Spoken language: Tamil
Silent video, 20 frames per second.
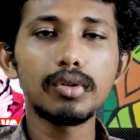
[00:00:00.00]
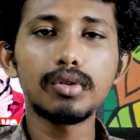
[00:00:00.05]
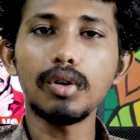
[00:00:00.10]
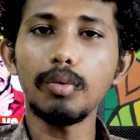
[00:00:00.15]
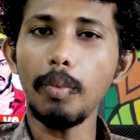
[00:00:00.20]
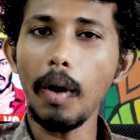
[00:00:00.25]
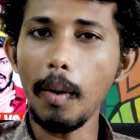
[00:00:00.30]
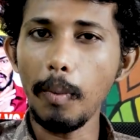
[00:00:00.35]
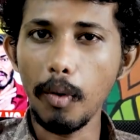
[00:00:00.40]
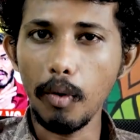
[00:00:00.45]
ஸோ
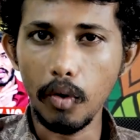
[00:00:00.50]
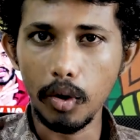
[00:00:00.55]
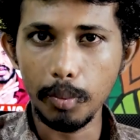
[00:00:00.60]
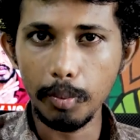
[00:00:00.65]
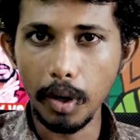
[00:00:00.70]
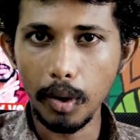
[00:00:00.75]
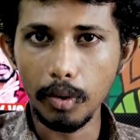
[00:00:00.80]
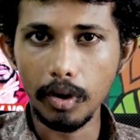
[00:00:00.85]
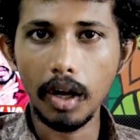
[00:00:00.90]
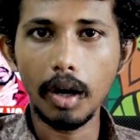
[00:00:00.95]
பார்ப்போம்
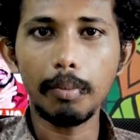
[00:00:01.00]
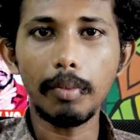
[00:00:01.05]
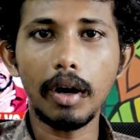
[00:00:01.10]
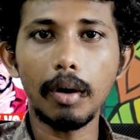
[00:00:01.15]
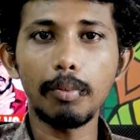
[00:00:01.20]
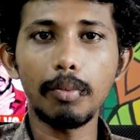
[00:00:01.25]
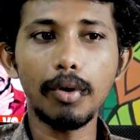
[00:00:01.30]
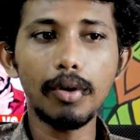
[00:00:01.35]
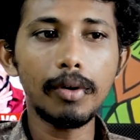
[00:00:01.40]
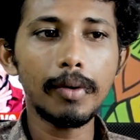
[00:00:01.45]
ஒன் பை ஒன்னாக
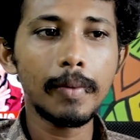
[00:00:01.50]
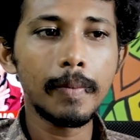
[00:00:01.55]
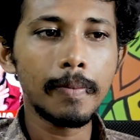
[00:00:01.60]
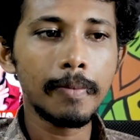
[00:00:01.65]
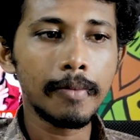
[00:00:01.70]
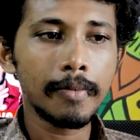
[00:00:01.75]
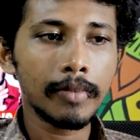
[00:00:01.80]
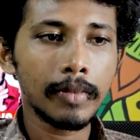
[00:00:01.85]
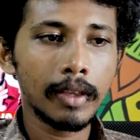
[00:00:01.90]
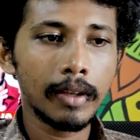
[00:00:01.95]

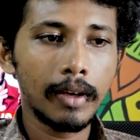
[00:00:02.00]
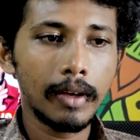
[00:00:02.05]
பார்ப்போம்